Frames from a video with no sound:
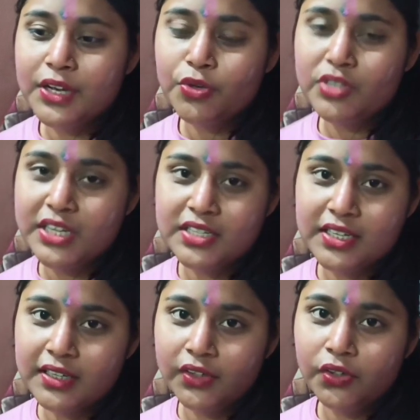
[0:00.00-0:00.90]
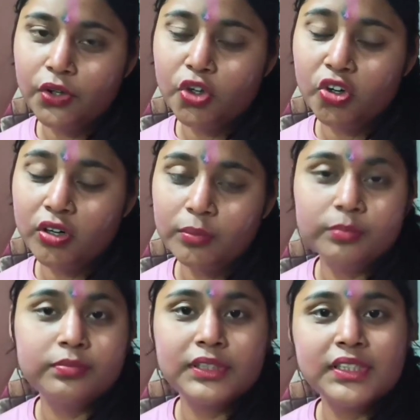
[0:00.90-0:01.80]
जा रही हूँ चेंज करने और अब
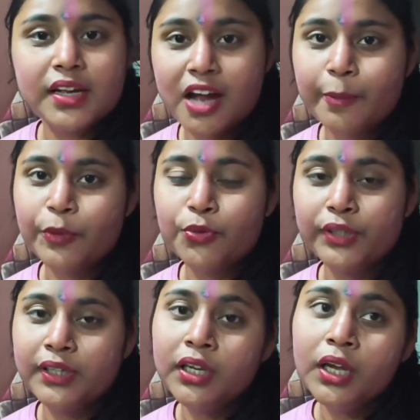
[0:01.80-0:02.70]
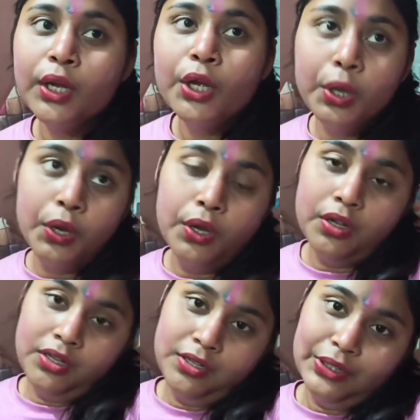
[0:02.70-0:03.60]
बस आराम करूँगी
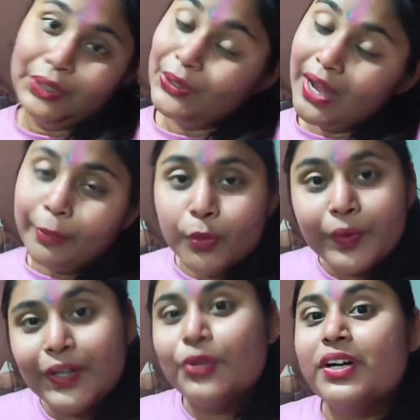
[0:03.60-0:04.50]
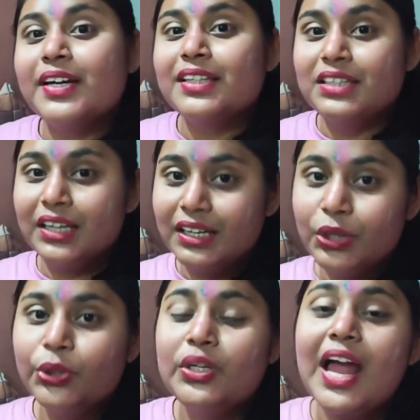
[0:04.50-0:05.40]
तो आपको वीडियो अगर अच्छा लगा
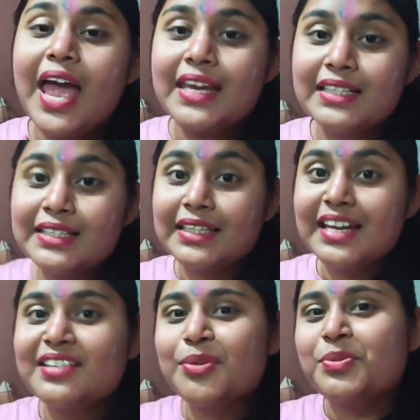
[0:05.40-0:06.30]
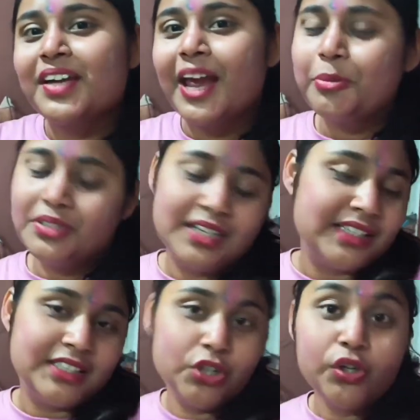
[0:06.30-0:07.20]
हो तो लाइक शेयर सब्सक्राइब कर
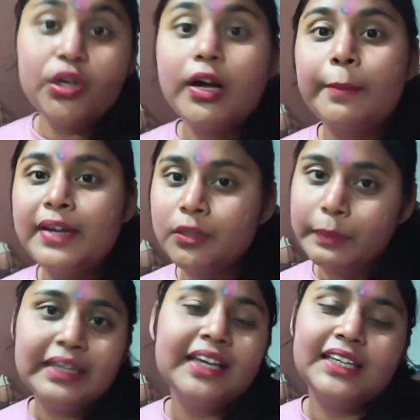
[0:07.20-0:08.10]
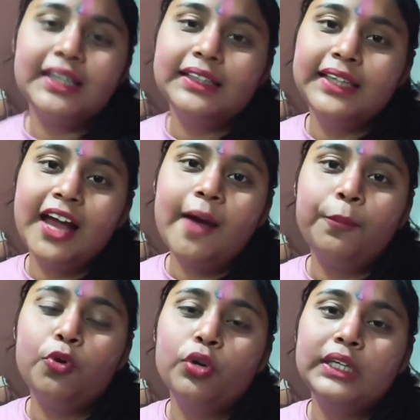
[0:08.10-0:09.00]
दीजिएगा और कमेंट भी करिएगा क्या
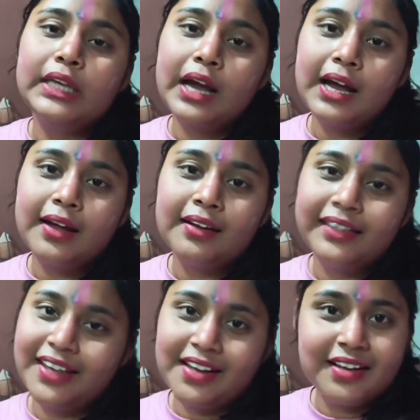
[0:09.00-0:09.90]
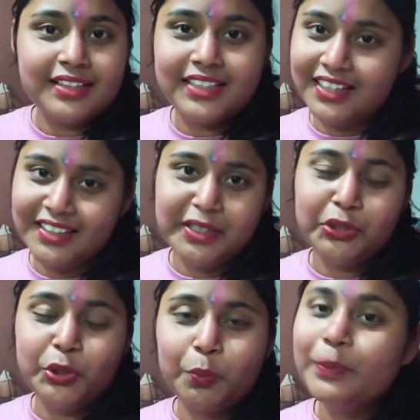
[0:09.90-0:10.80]
आपको क्या क्या अच्छा
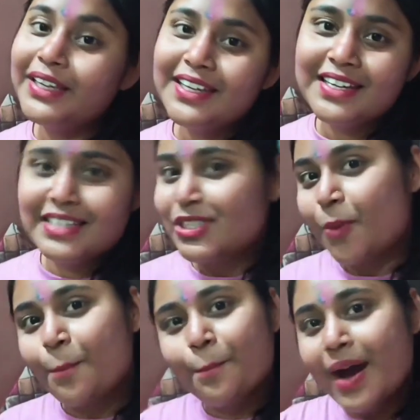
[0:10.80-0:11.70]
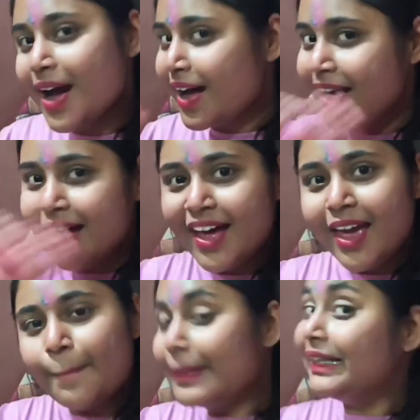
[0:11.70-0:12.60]
लगा तो प्लीज तो
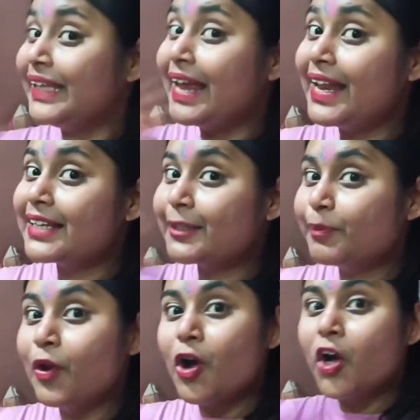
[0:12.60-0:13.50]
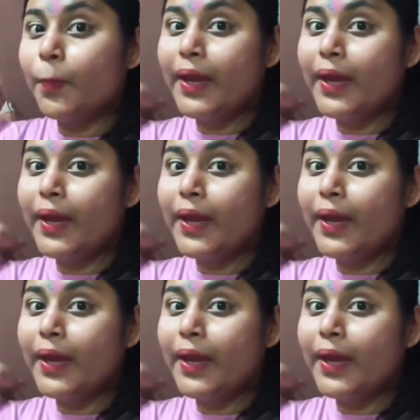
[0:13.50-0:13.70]
बाय मिलते हैं नेक्स्ट ब्लॉग